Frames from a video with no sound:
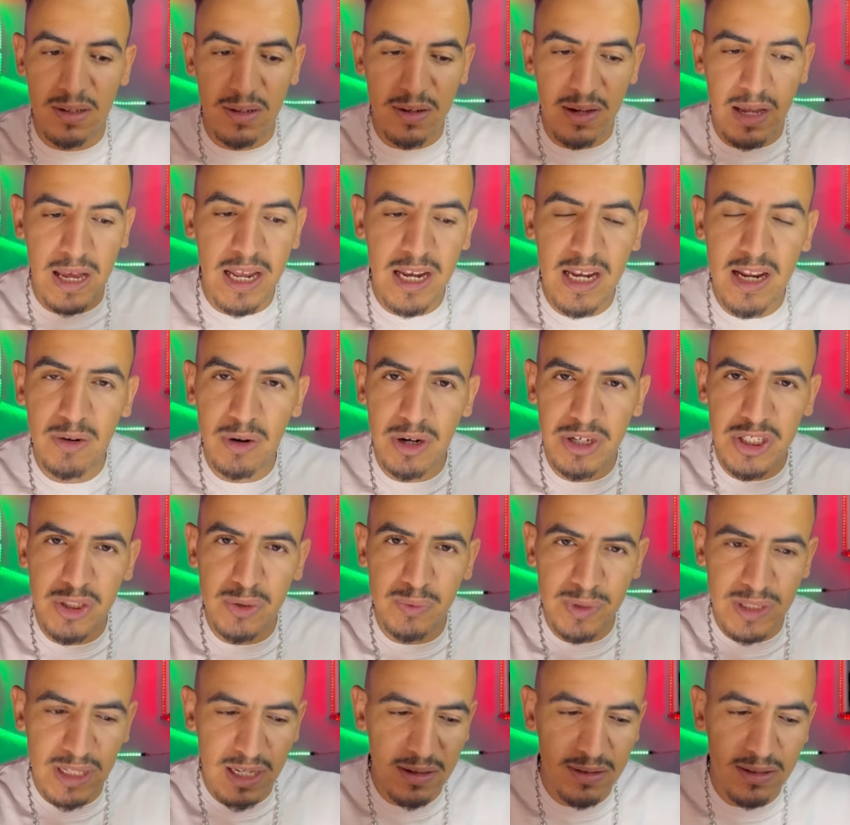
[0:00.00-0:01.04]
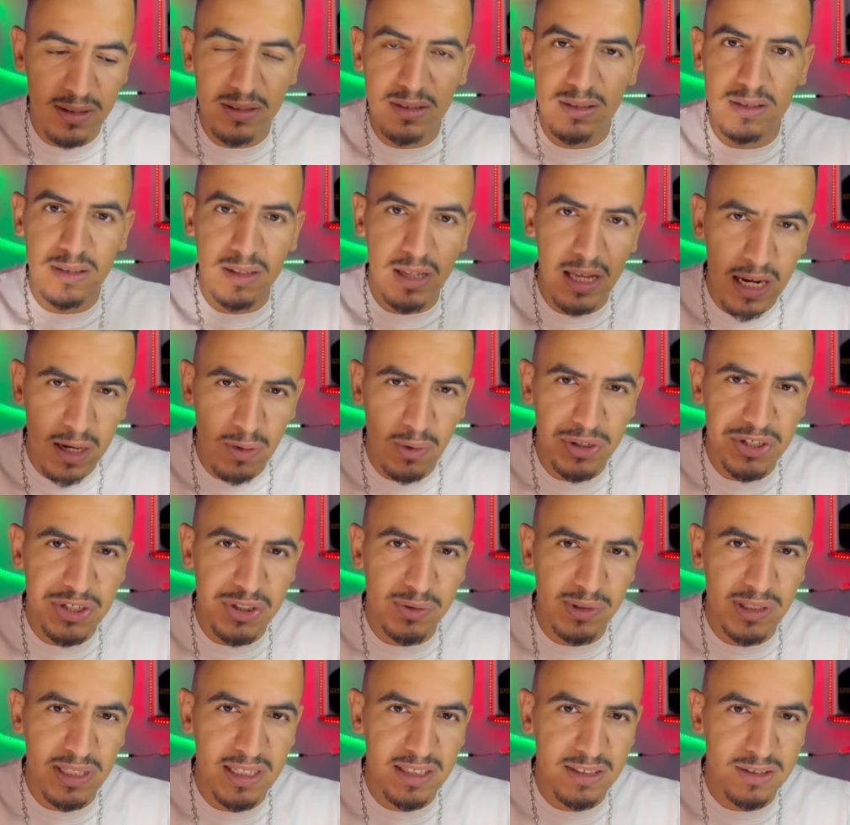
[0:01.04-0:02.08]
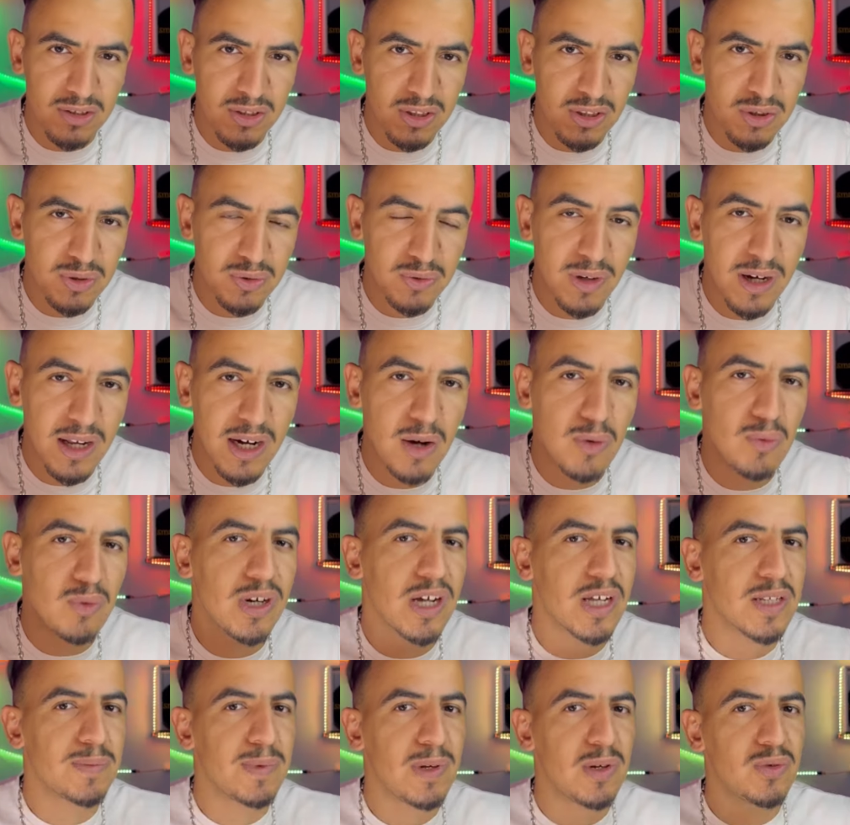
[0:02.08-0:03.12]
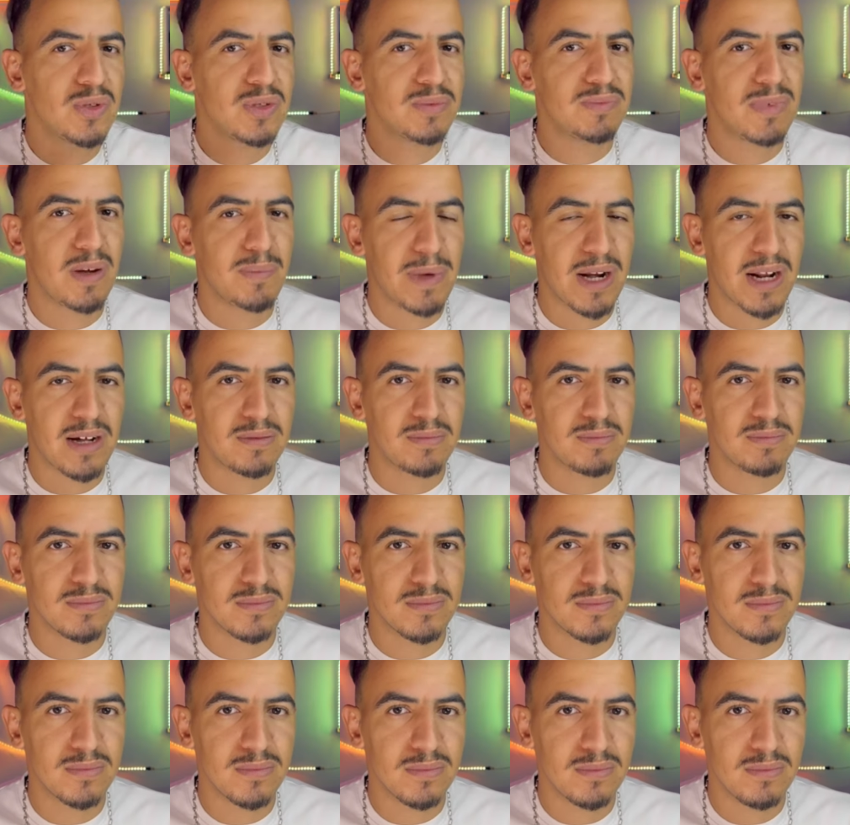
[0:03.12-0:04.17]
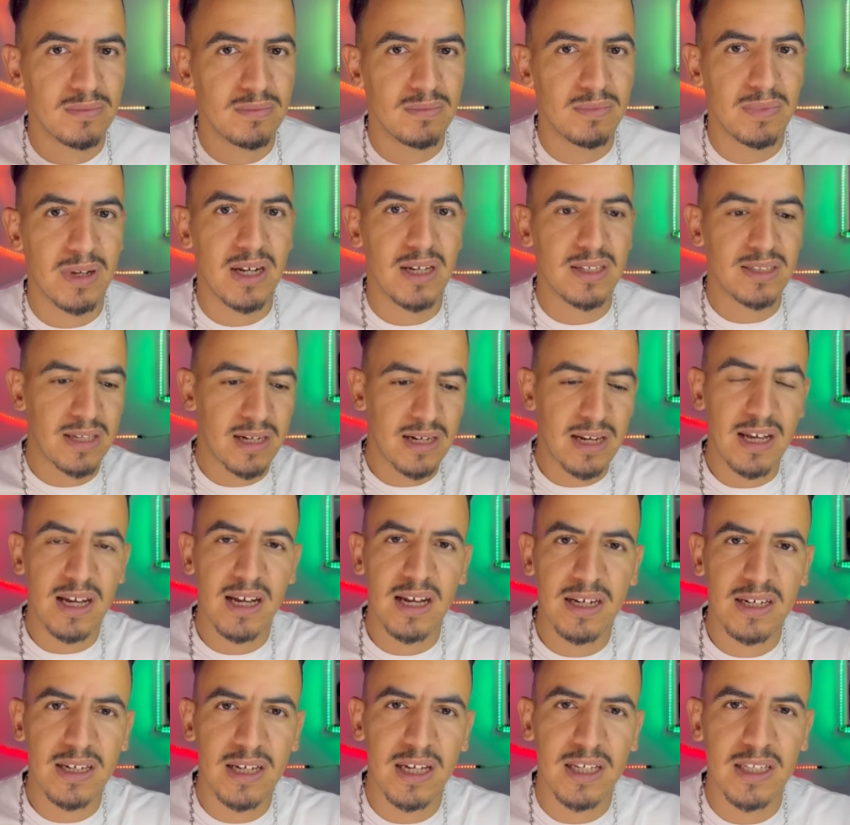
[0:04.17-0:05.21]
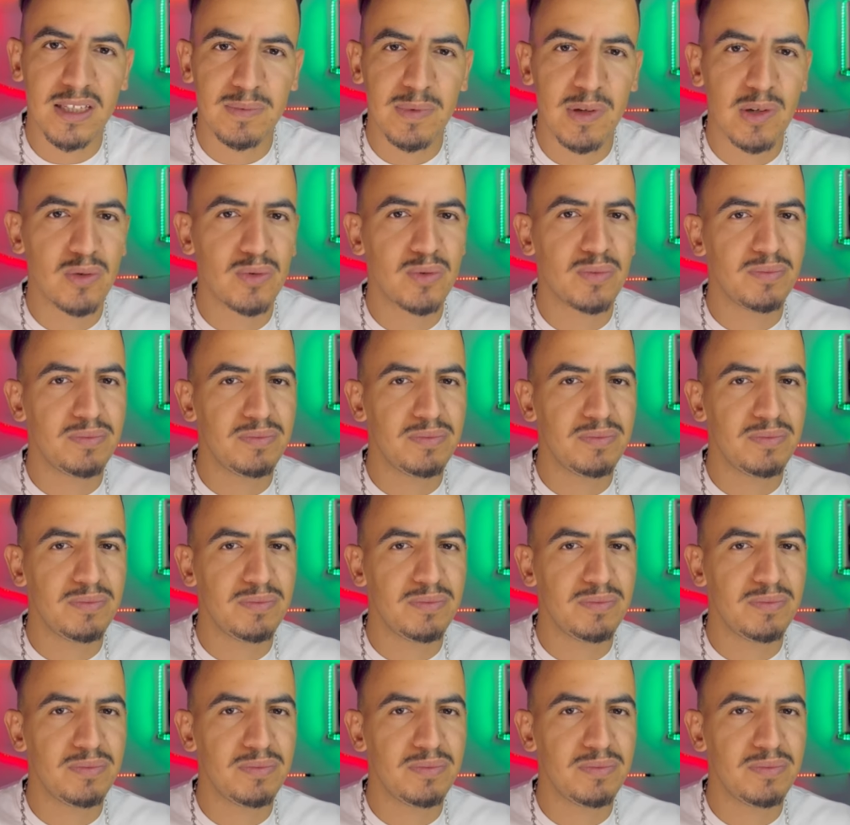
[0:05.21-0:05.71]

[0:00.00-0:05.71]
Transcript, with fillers: حلها واحد شويه حل واحد شويه ديك الشكاره هو كتبان له تما مرا مرا دار لها هكا كتبان له